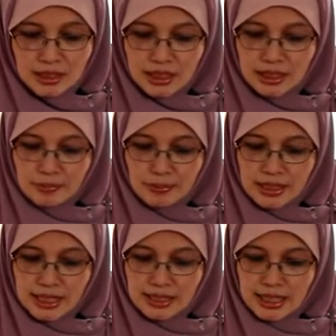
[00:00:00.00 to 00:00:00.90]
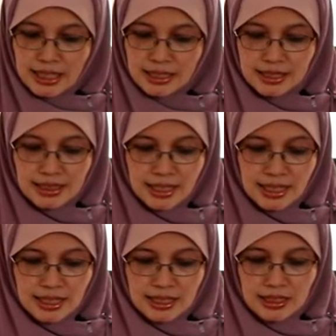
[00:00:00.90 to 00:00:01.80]
ini
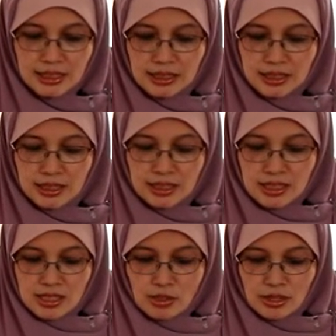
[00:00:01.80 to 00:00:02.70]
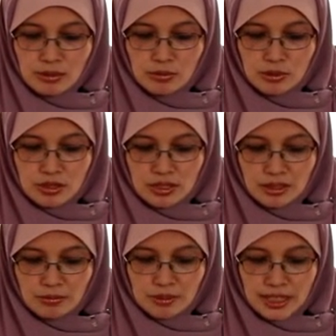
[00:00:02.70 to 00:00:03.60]
pertanyaannya seorang
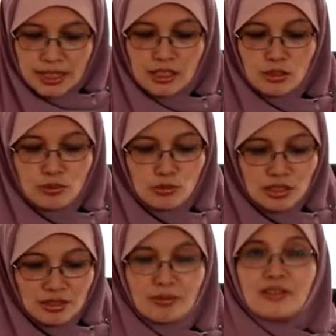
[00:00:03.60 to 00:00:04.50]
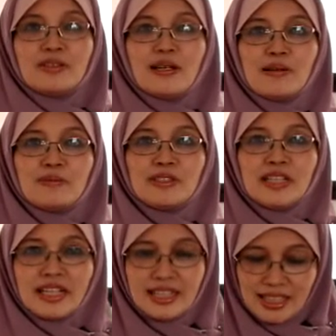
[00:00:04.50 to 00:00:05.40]
muslim saya ini non muslim oh,
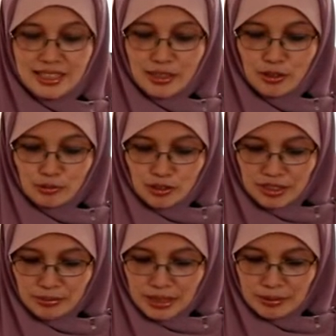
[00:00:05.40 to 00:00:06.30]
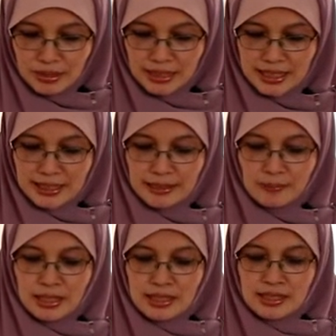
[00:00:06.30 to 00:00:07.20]
alhamdulillah ya ada non muslim yang bertanya
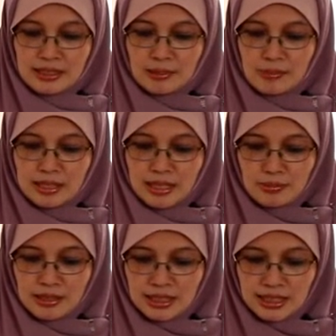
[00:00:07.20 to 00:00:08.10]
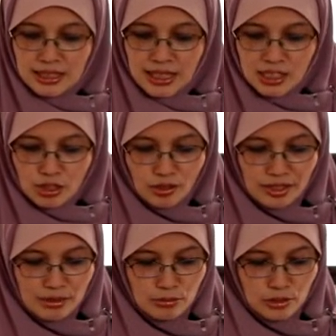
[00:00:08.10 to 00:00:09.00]
tapi saya mencintai
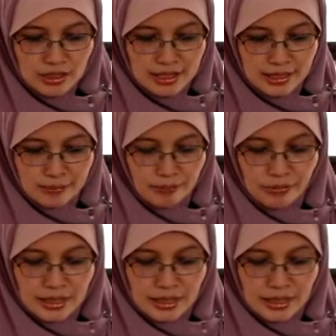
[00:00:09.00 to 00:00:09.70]
seorang muslim